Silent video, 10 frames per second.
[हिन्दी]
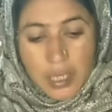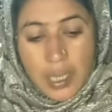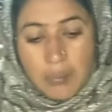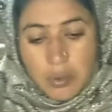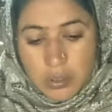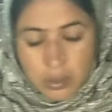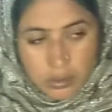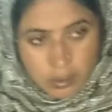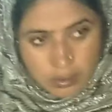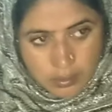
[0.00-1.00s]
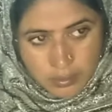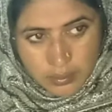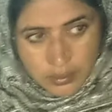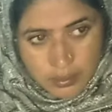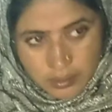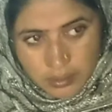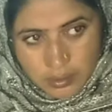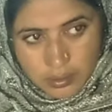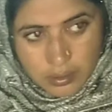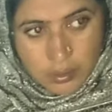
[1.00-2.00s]
थोड़ी सी देर बाकी
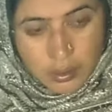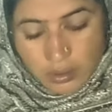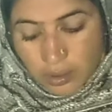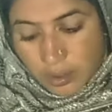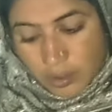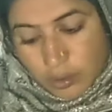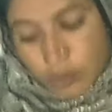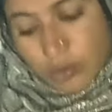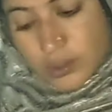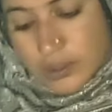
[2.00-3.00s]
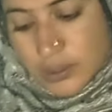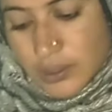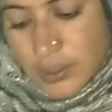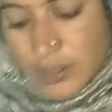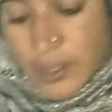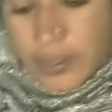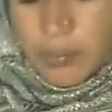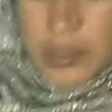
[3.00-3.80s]
है हाँ थोड़ी सी देर एक